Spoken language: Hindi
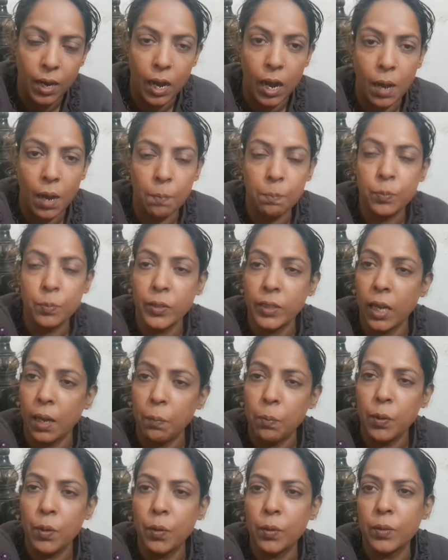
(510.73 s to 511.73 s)
आप
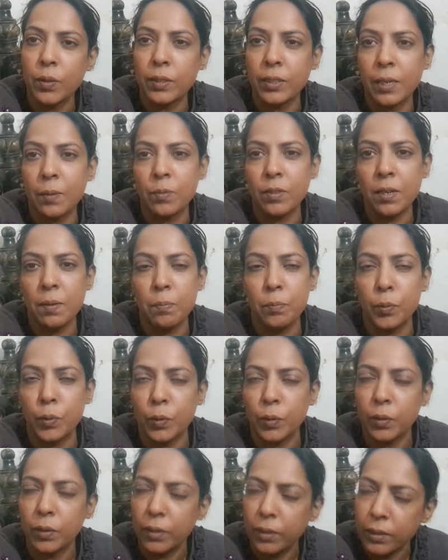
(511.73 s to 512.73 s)
सब लोगों से मुझे
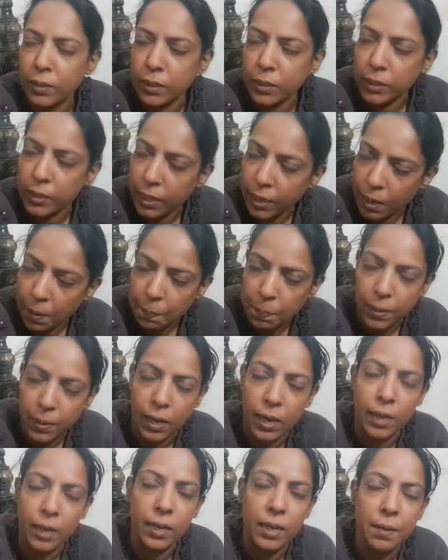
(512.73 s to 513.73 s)
बहुत सारा
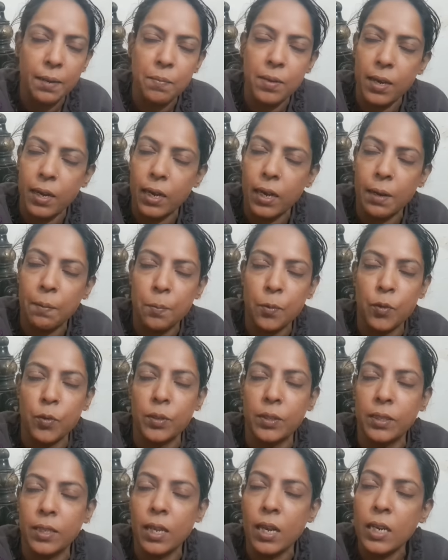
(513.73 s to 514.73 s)
प्यार है मैं आपको
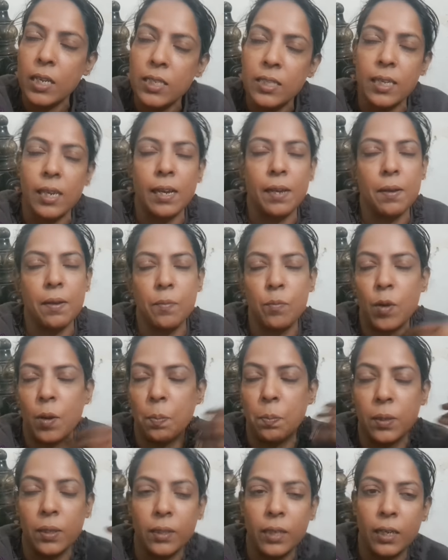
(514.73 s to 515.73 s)
दिल से
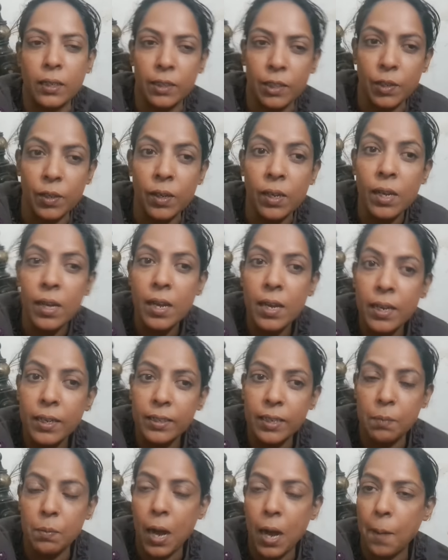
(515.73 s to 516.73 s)
मोहब्बत करती हूँ
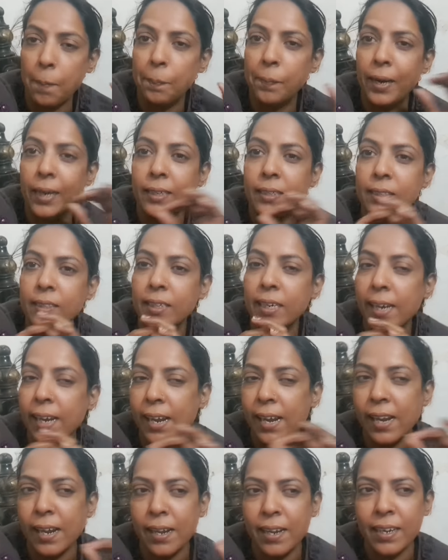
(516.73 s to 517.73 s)
जब आप
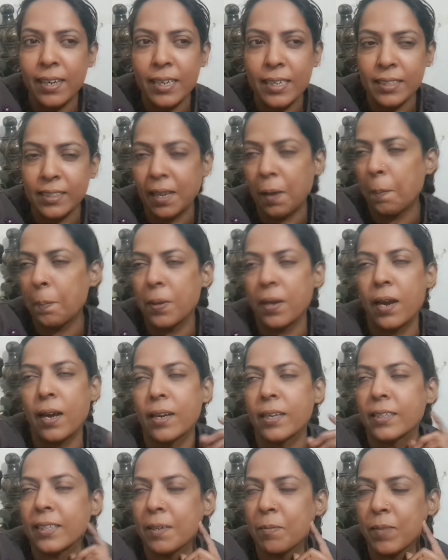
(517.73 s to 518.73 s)
अच्छे से
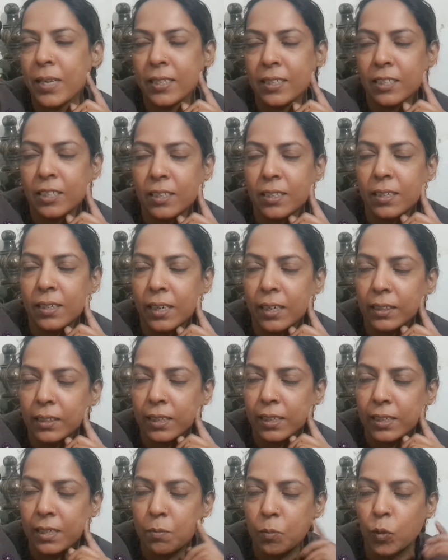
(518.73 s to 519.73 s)
प्यारे से मैसेज करते
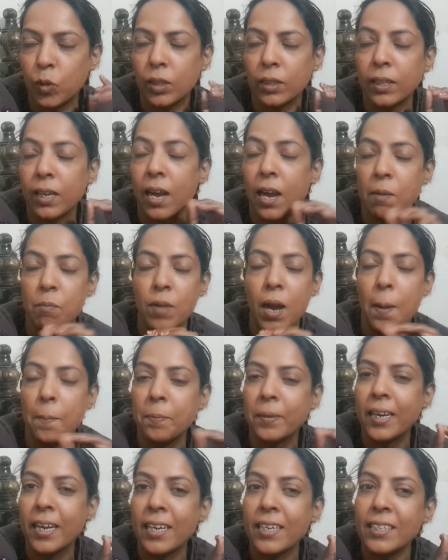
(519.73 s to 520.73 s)
हैं जब बोलते हैं हम
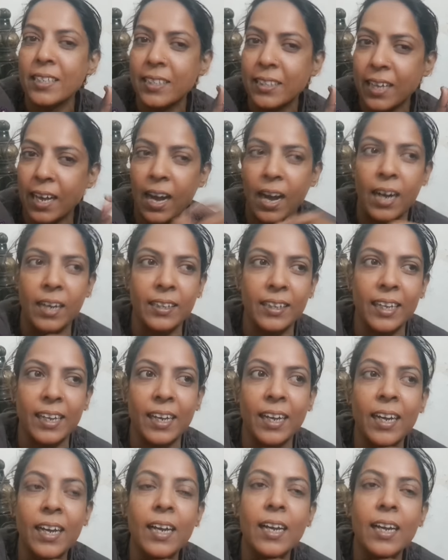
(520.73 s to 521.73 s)
आपके साथ हैं
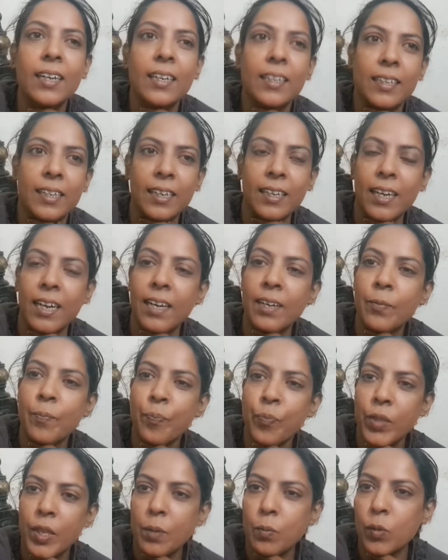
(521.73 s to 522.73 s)
ठीक है
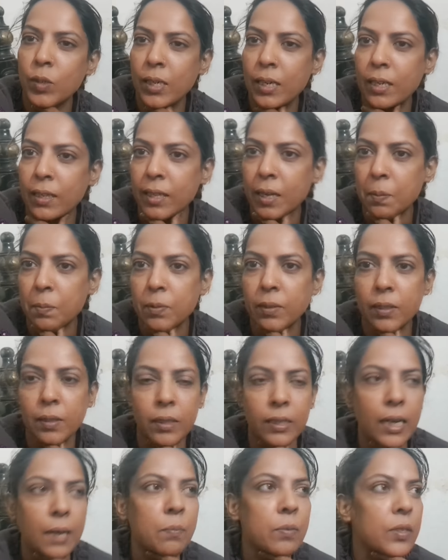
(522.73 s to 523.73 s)
तो मुझे तब
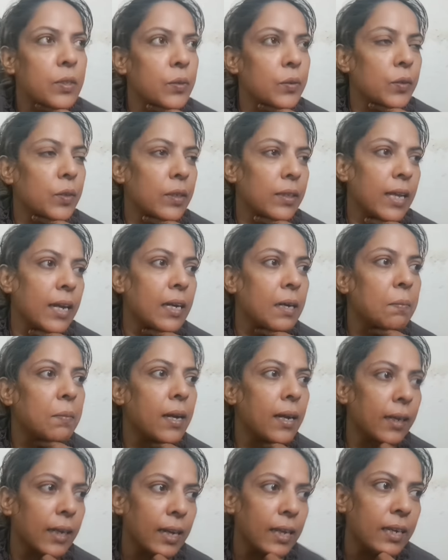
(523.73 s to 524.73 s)
ये महसूस होता है कि मैं
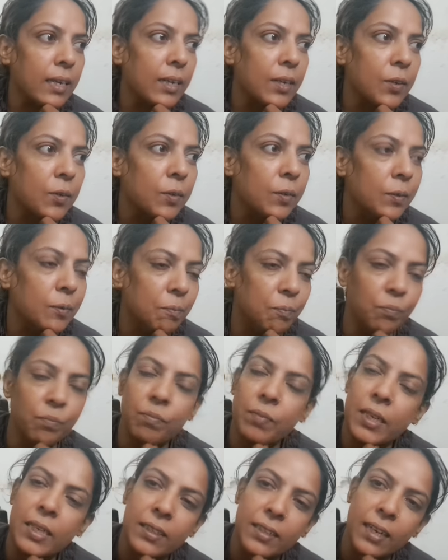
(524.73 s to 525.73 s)
अकेली नहीं हूँ
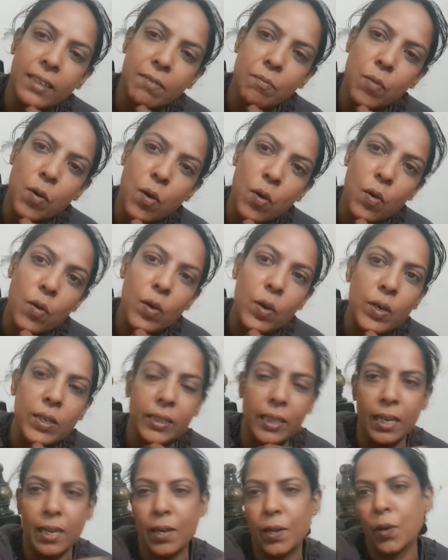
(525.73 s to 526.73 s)
मेरे साथ बहुत
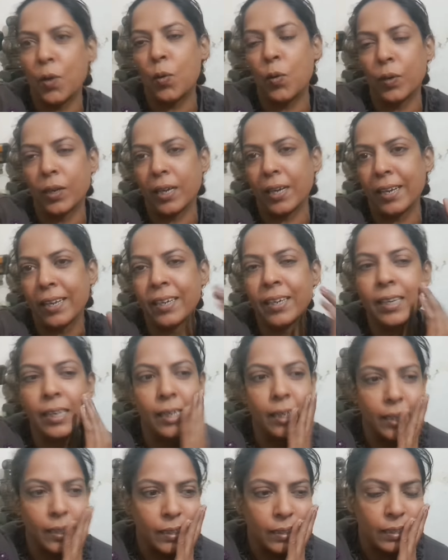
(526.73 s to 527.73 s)
सारे लोग हैं
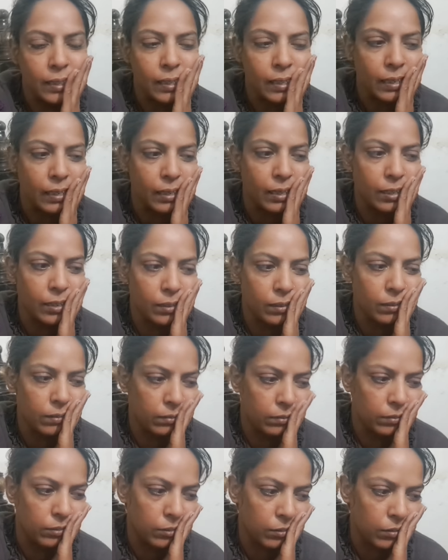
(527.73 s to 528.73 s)
ठीक है
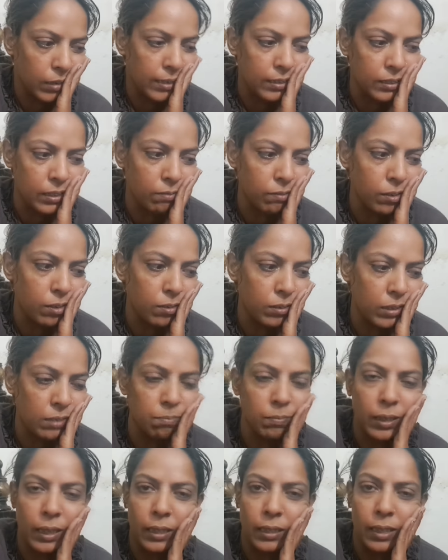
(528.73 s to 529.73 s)
तो आज का भी लोग
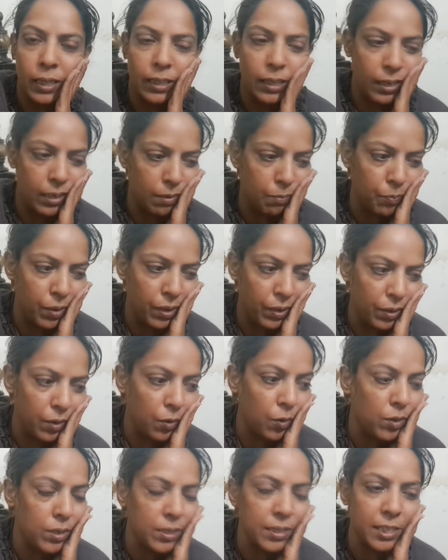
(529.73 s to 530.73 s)
हम करते हैं यहीं पे
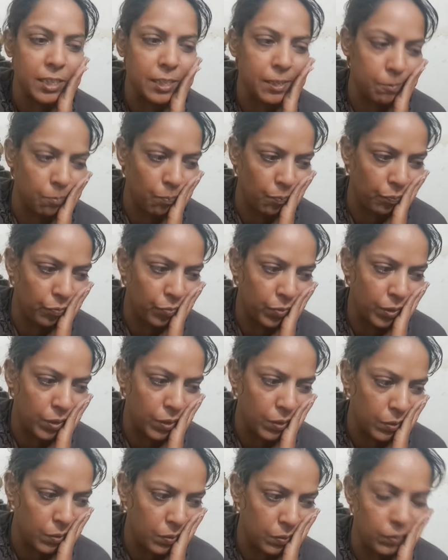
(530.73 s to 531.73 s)
क्लोज़
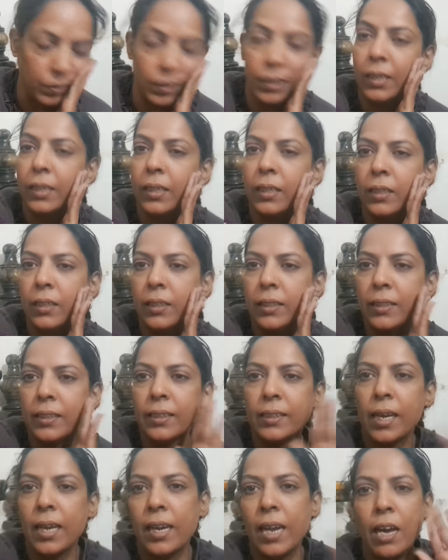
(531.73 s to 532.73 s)
तो
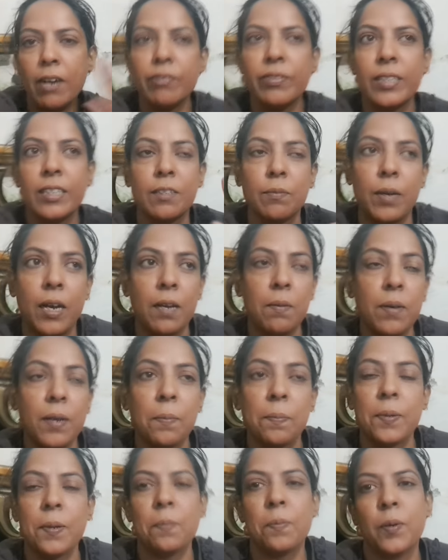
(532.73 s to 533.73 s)
अल्लाह हाफिज़ बाय बाय
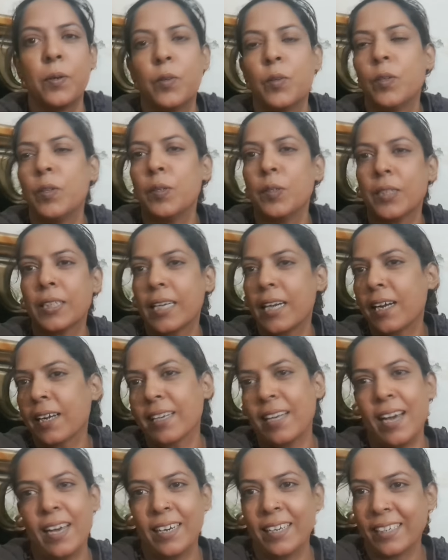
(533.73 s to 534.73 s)
अपना बहुत सारा
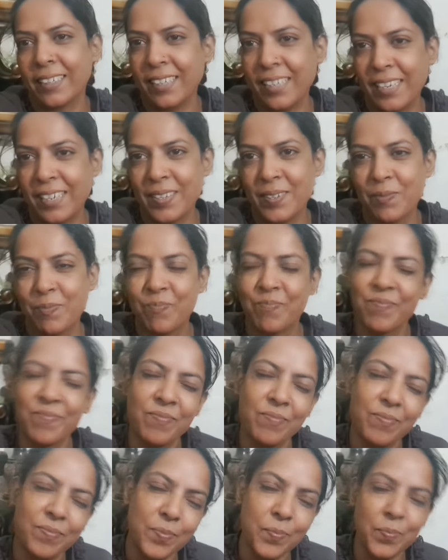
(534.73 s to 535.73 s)
ख्याल रखना
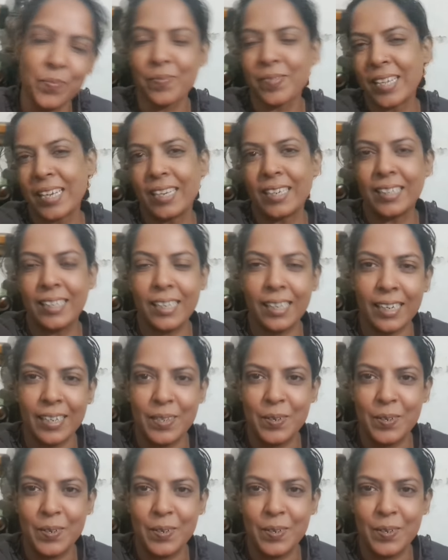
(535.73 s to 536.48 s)
ठीक